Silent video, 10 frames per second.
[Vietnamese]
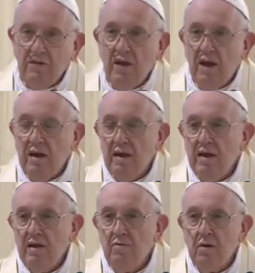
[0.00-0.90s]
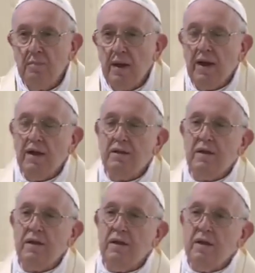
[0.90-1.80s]
Như mọi ngày, Đức Thánh Cha kết
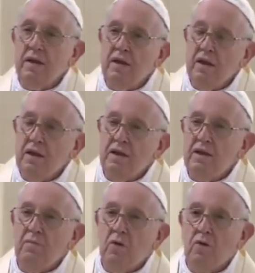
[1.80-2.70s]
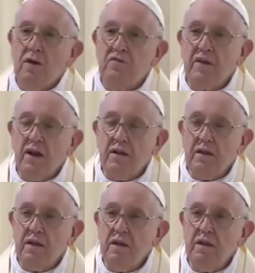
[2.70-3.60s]
thúc bài giảng với lời mời gọi
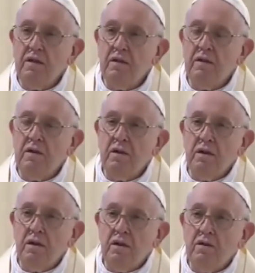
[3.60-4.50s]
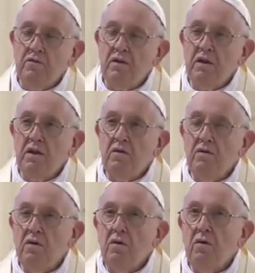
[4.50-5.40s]
chúng ta cầu xin Chúa
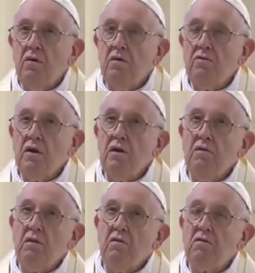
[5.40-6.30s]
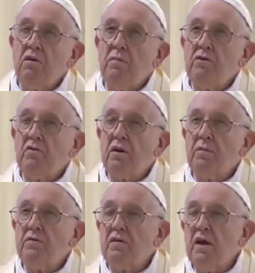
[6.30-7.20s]
ban cho chúng ta ơn sống đơn sơ,
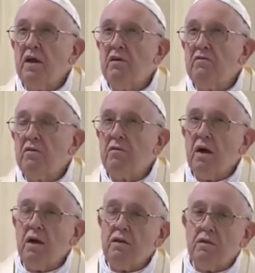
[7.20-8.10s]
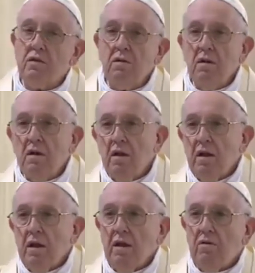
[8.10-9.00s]
điều mà Chúa đã ban cho các trẻ
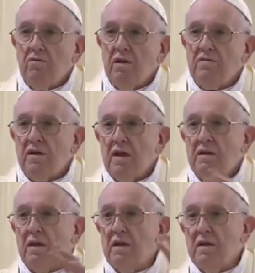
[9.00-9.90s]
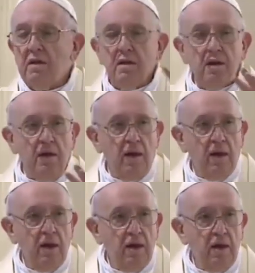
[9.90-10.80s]
em. Các em nói những gì
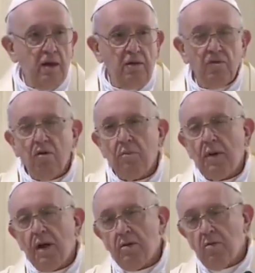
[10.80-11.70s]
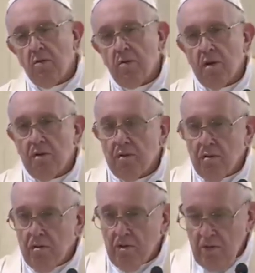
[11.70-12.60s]
mình nghe được, không che giấu điều gì,
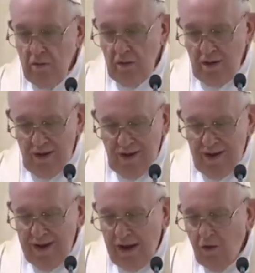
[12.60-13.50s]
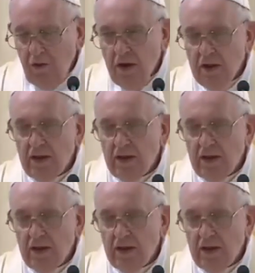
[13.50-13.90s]
ngay cả một điều lầm lỗi.